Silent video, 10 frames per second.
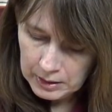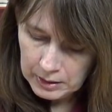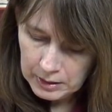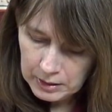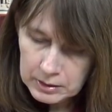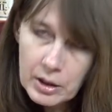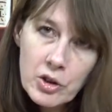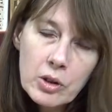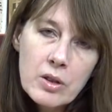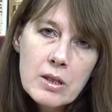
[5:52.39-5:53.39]
E,
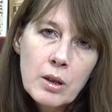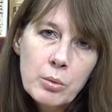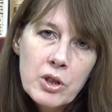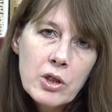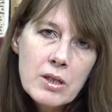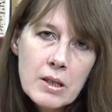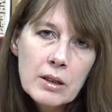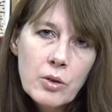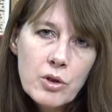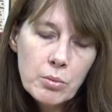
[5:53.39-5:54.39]
także to jest dobry czas
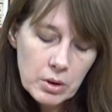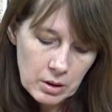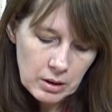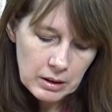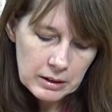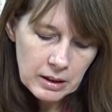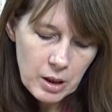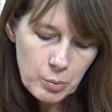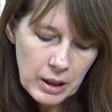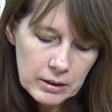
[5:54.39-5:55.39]
na to, żeby
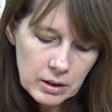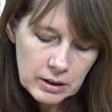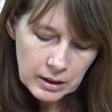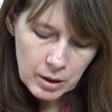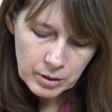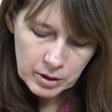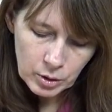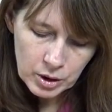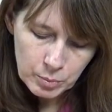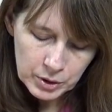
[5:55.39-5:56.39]
takie plany i takie
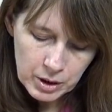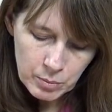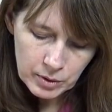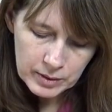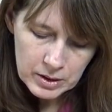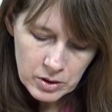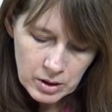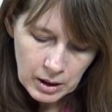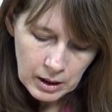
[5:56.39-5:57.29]
kroki podejmować.